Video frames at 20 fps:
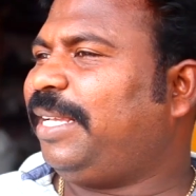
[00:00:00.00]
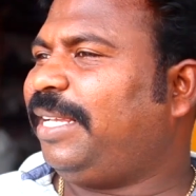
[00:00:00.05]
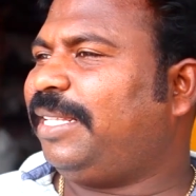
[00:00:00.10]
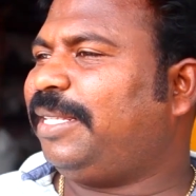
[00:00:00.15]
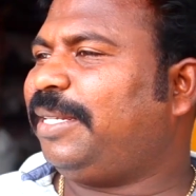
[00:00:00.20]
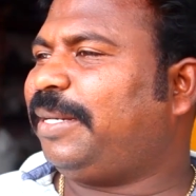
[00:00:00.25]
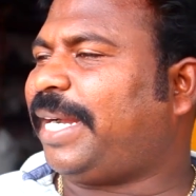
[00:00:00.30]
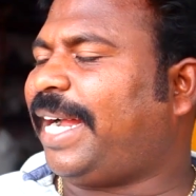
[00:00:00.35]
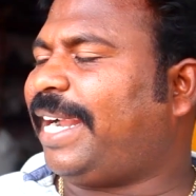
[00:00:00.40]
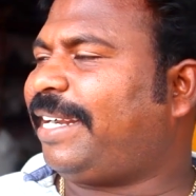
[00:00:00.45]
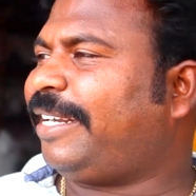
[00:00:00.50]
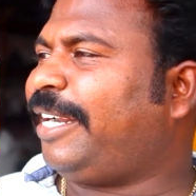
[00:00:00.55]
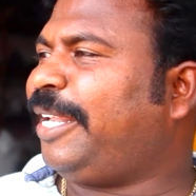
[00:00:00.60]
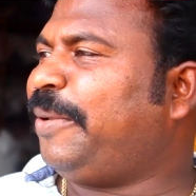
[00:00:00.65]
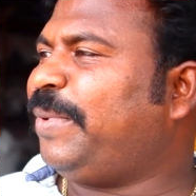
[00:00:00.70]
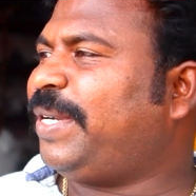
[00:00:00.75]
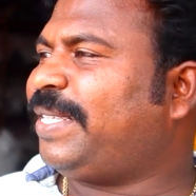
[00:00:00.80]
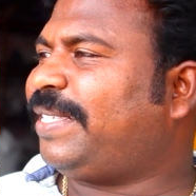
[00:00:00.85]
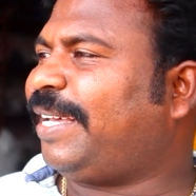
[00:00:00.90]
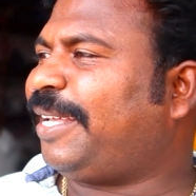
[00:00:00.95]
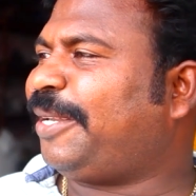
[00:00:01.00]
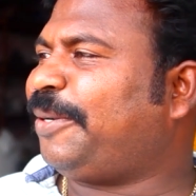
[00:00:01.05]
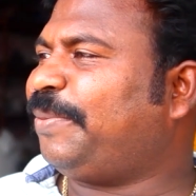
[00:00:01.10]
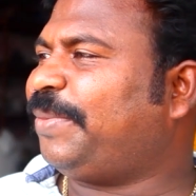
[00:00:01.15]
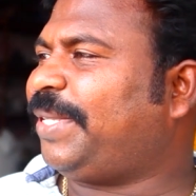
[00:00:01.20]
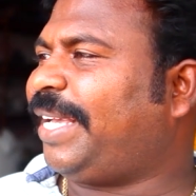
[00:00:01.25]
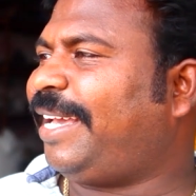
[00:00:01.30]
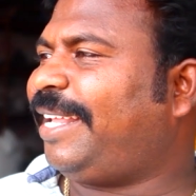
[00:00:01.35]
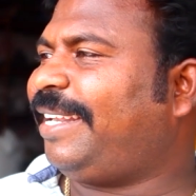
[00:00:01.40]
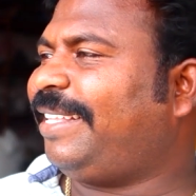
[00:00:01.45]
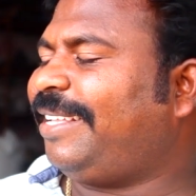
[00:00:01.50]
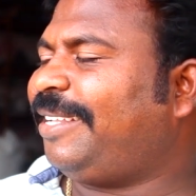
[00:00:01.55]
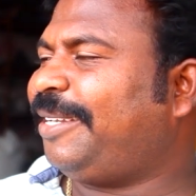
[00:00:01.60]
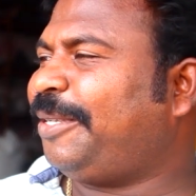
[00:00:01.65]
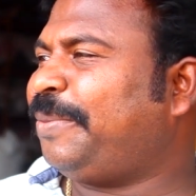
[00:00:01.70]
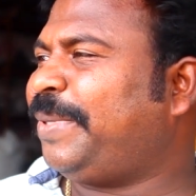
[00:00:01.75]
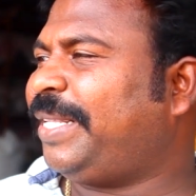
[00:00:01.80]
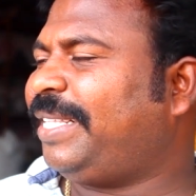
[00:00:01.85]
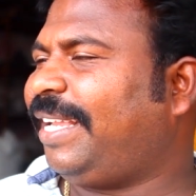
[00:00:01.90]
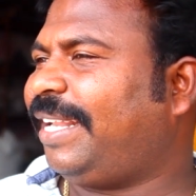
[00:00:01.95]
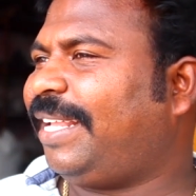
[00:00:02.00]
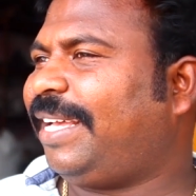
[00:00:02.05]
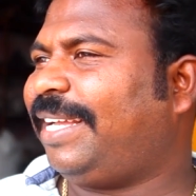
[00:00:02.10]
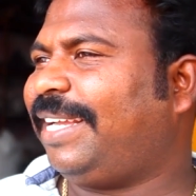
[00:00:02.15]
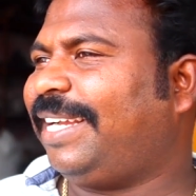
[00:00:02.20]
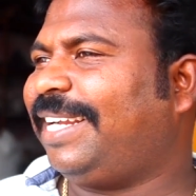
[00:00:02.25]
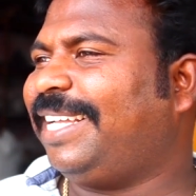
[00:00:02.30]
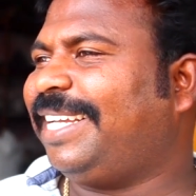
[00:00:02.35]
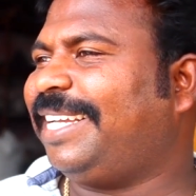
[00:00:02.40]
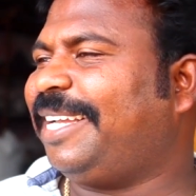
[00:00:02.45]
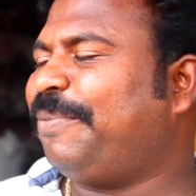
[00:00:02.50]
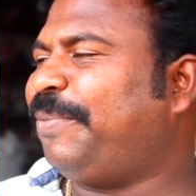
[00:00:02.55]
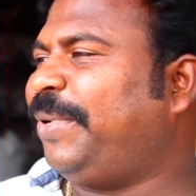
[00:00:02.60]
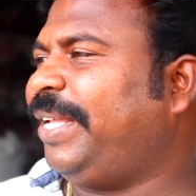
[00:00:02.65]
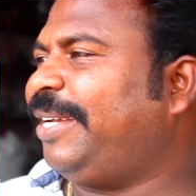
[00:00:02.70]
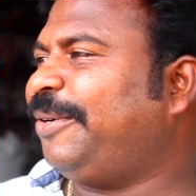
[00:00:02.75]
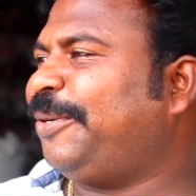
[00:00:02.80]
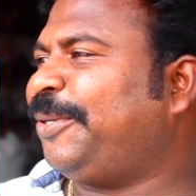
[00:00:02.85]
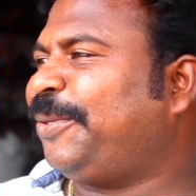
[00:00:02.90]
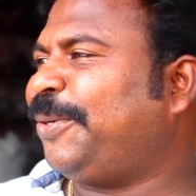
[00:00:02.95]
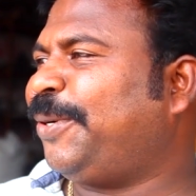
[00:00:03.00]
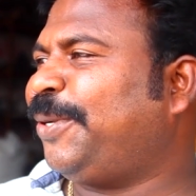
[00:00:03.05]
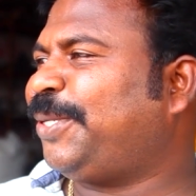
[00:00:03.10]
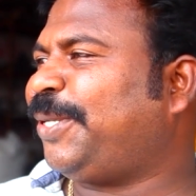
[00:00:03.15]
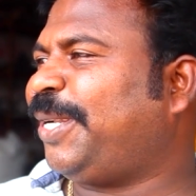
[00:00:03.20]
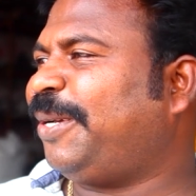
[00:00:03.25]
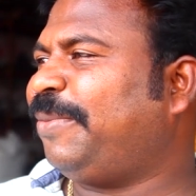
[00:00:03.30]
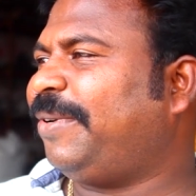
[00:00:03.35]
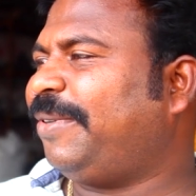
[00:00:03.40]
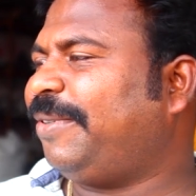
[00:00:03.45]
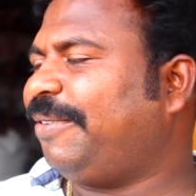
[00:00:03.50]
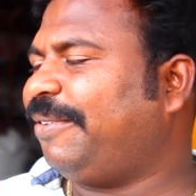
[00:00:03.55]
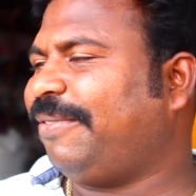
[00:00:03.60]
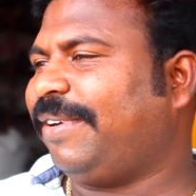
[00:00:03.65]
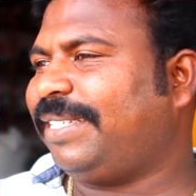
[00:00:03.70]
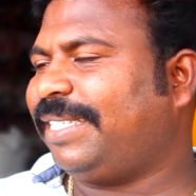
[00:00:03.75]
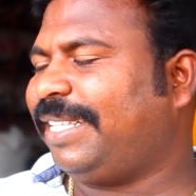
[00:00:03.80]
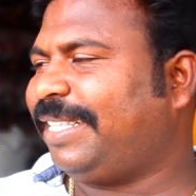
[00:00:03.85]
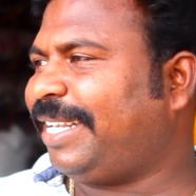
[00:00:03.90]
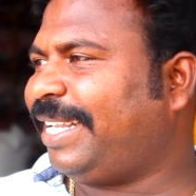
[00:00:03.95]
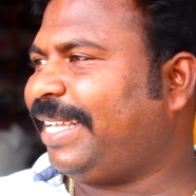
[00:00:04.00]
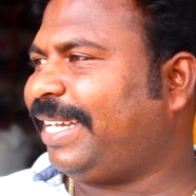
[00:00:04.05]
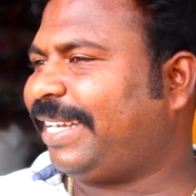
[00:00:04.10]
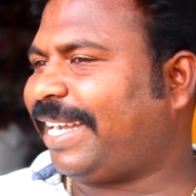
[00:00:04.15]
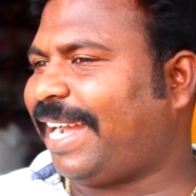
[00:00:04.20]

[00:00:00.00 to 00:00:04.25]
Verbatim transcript: இந்த காற்றாலை மின்சாரம் தயாரித்து வருது பார்த்தீங்கன்னா எங்களுக்கு எப்படி ஒரு தோணுச்சுன்னா பாருங்க இந்த வருஷத்தில்